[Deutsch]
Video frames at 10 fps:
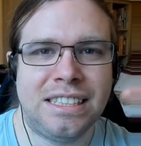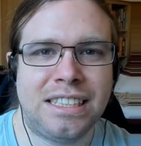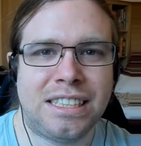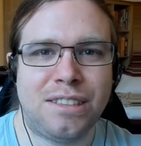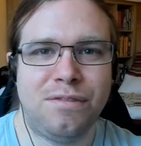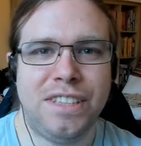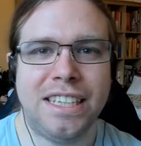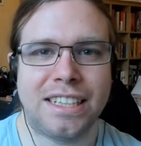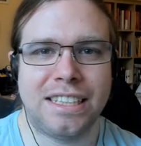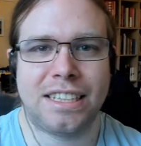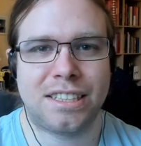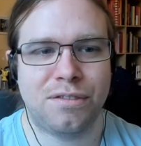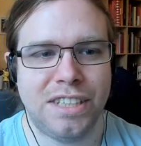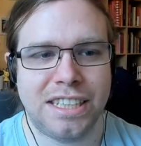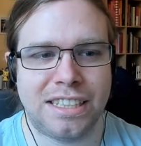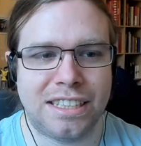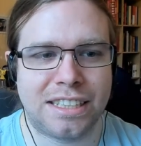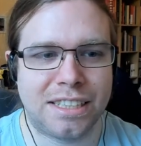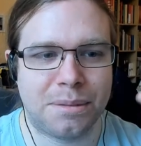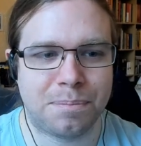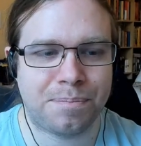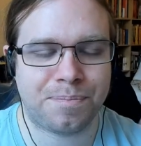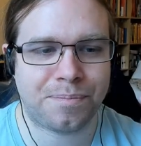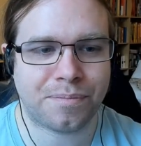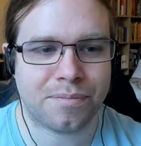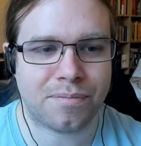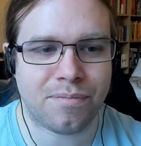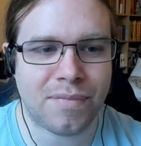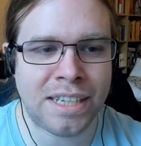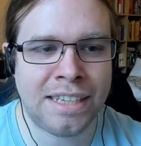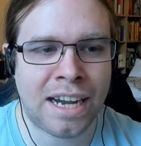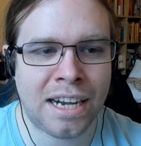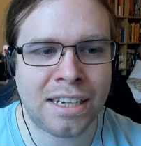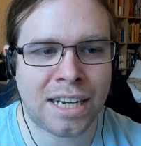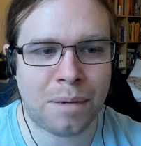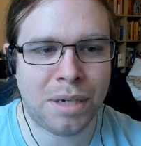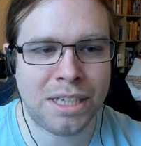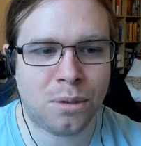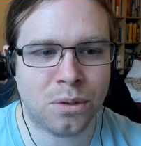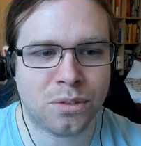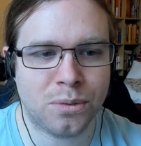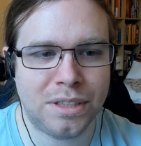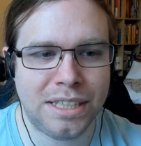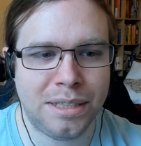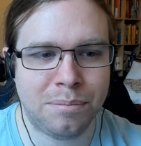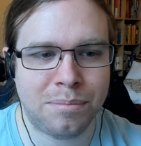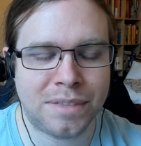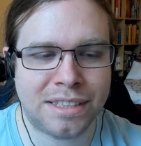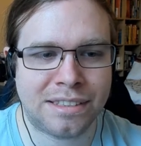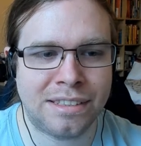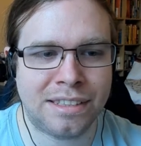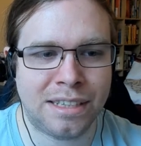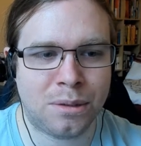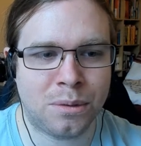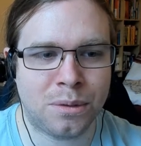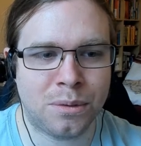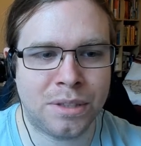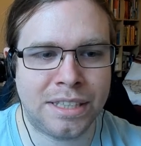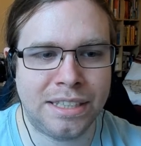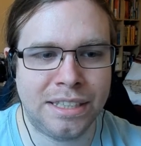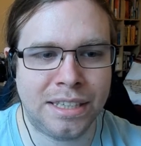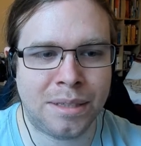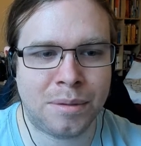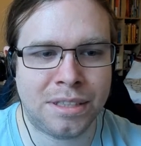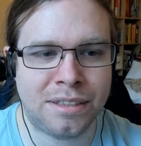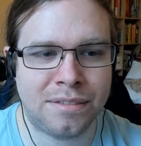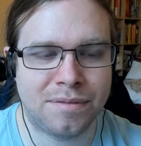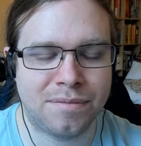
schwierig, schwierig. Ja, kann man auch so nehmen, das ist ja auch okay, aber